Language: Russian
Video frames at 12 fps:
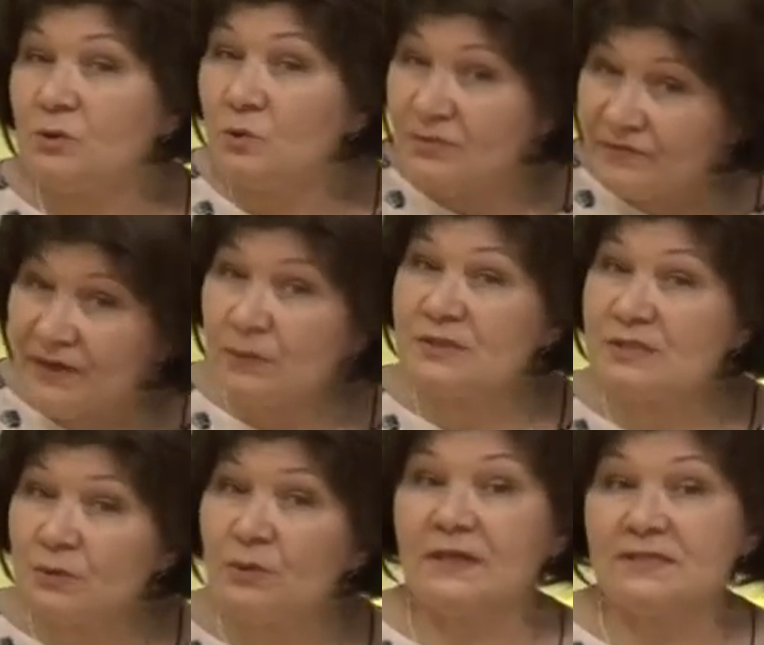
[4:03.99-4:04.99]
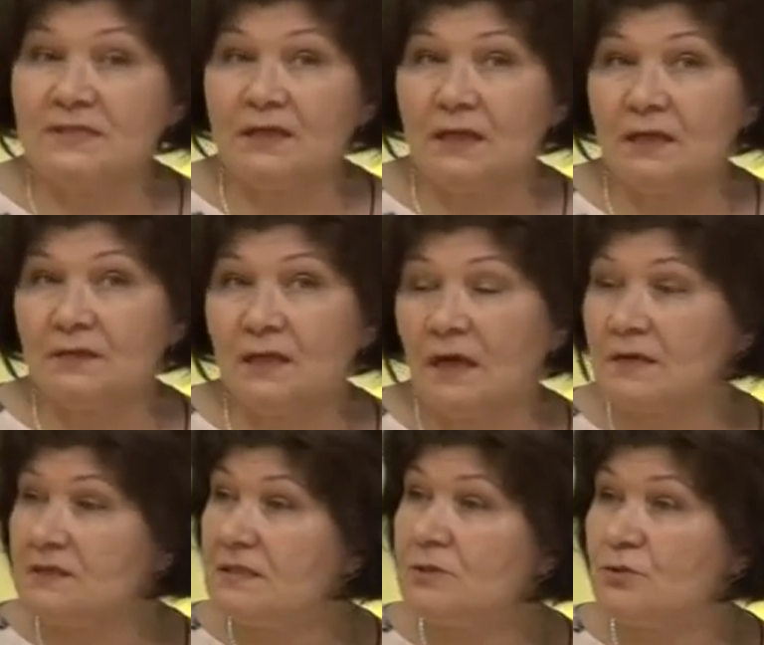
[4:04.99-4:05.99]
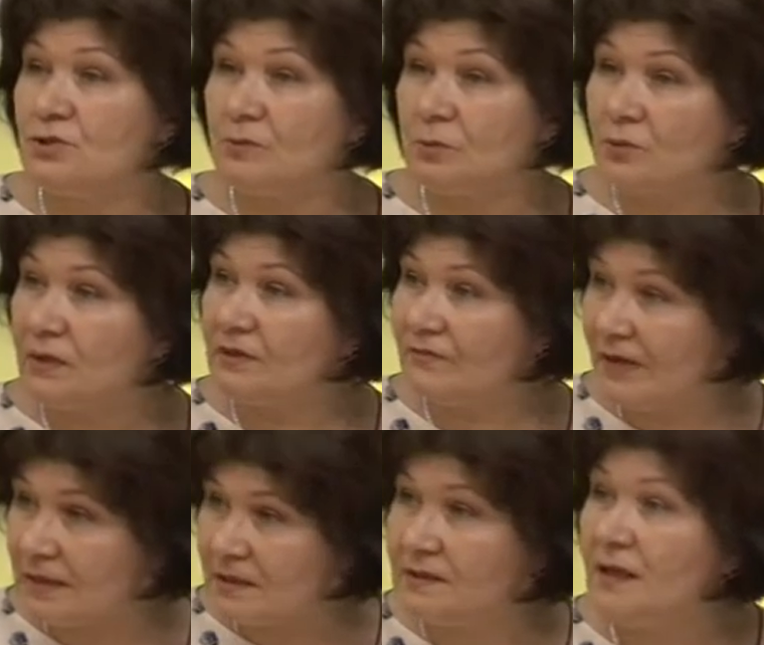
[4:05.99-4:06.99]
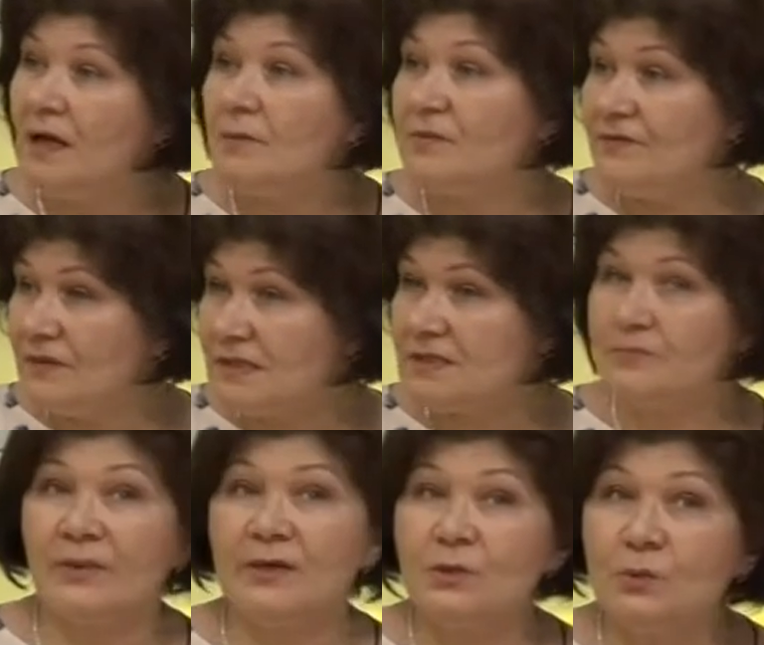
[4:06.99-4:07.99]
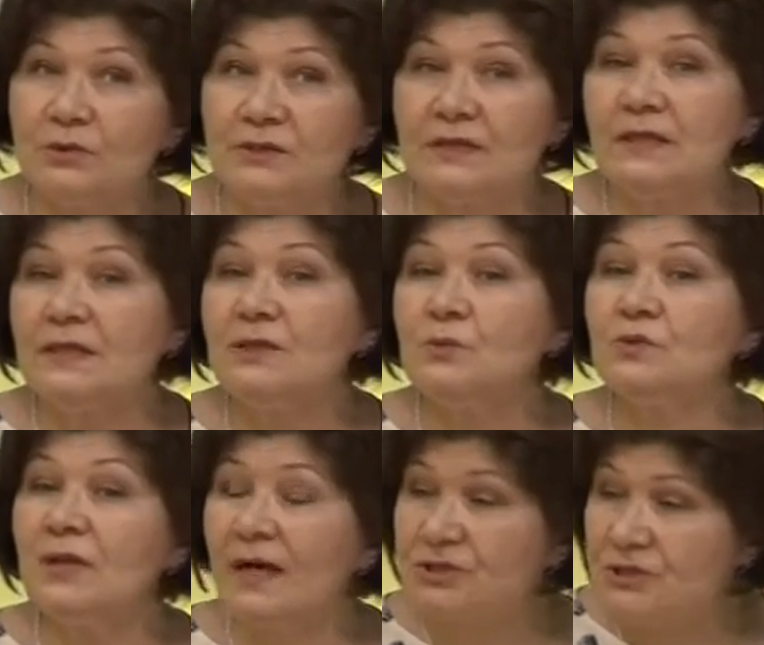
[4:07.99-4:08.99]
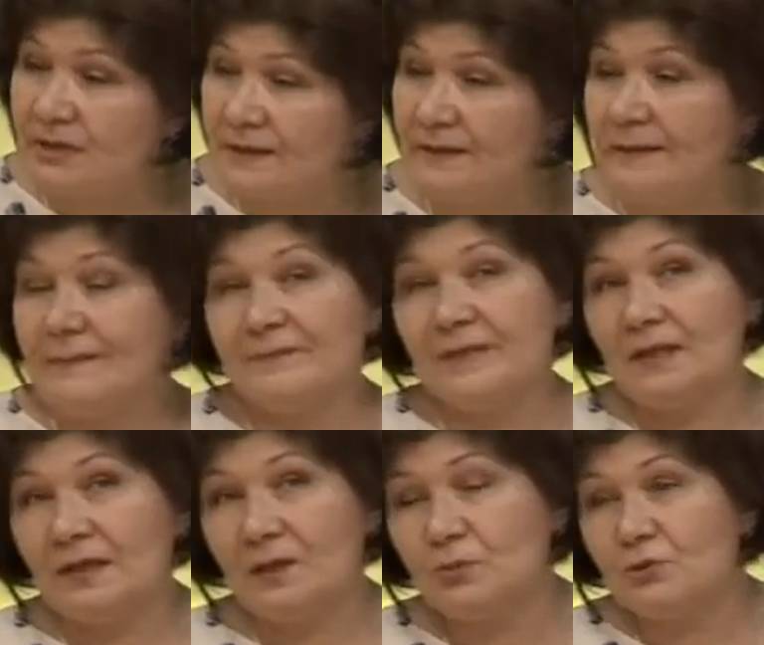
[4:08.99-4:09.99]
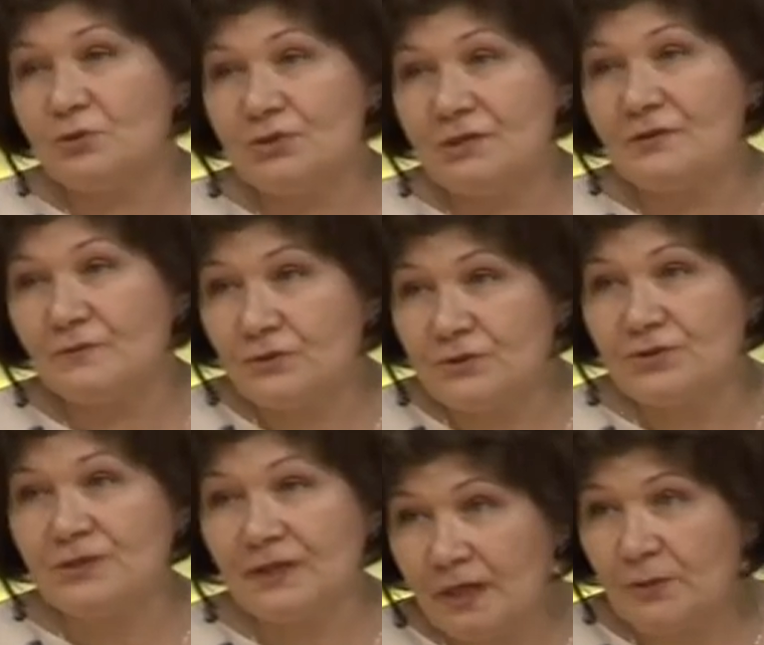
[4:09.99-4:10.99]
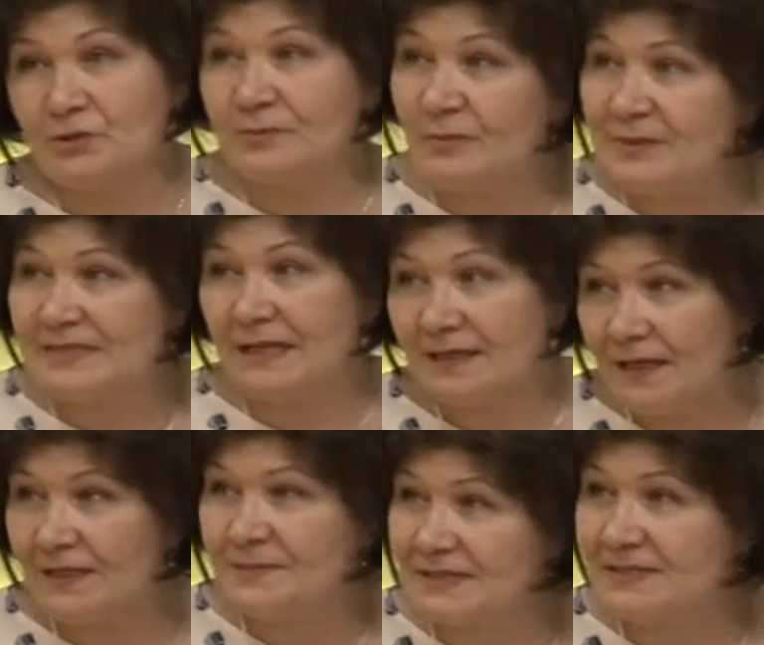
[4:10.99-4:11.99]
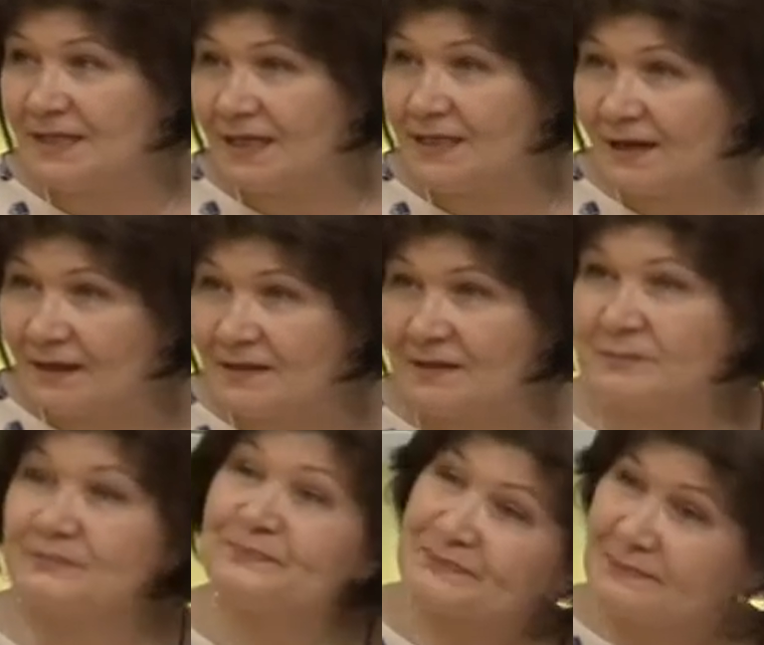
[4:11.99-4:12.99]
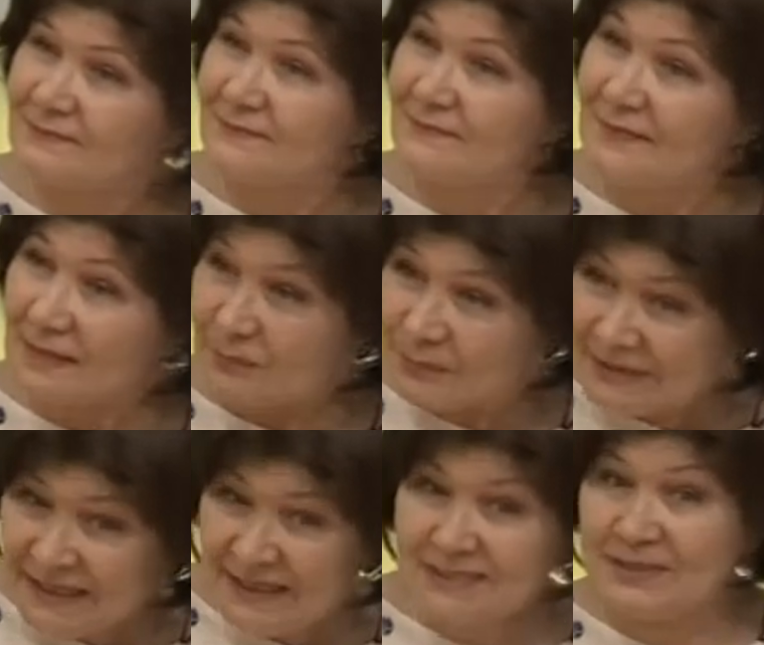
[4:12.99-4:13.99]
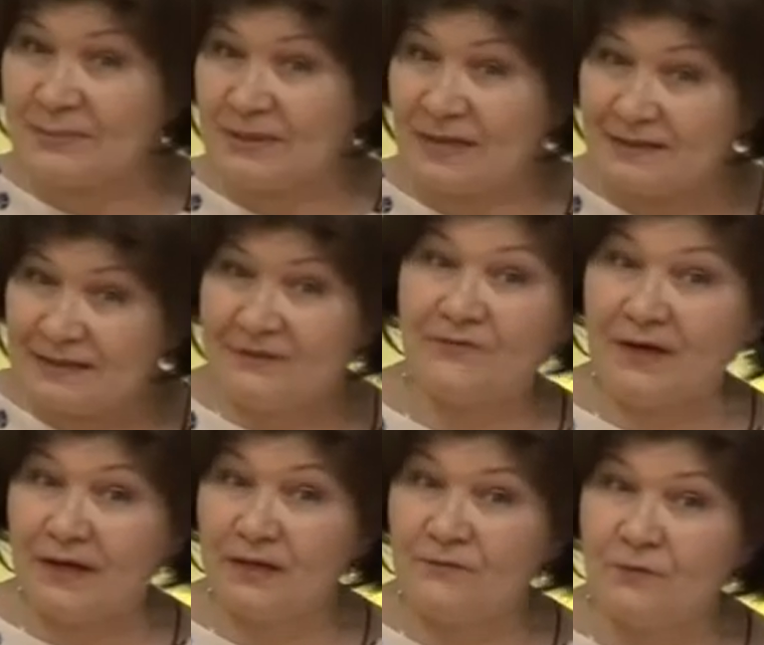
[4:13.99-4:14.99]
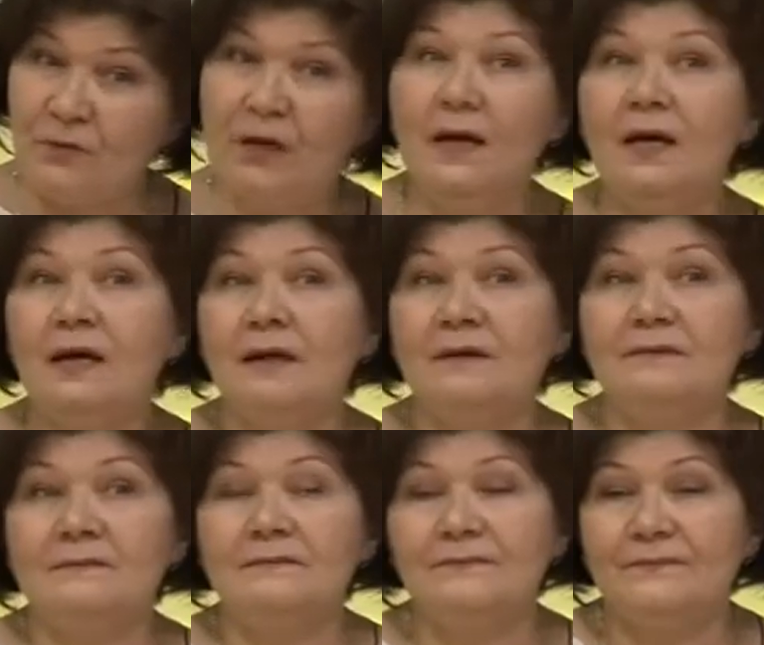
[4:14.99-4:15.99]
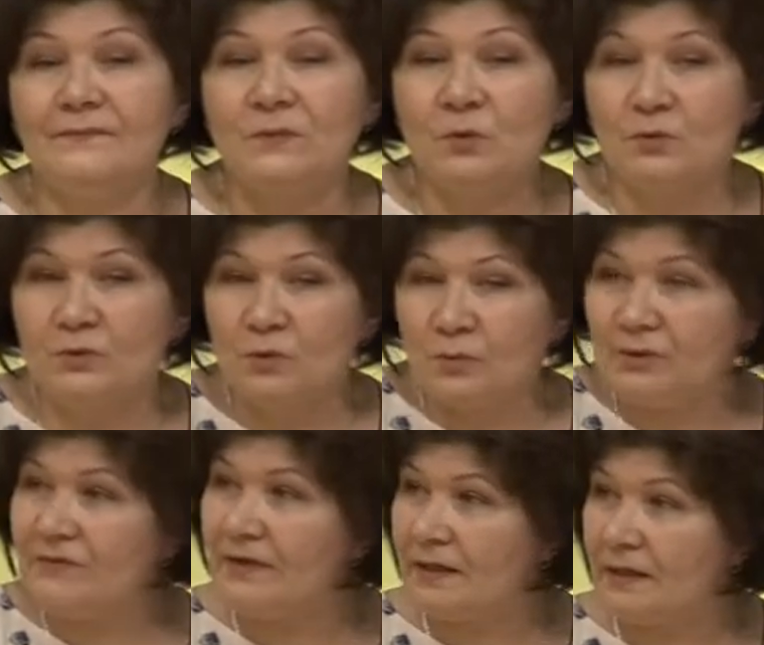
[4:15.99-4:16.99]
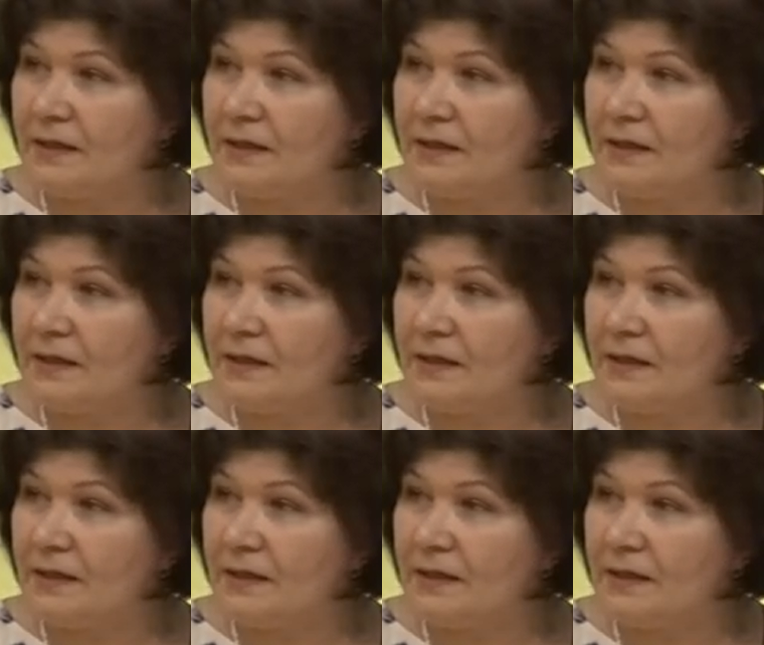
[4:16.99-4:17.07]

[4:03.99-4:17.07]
Но бывают ситуации, когда артист очень много говорит, певец поет или неудачно, будучи не в очень хорошем эмоциональном состоянии, пытается, преодолевая его, ну, грубо говоря,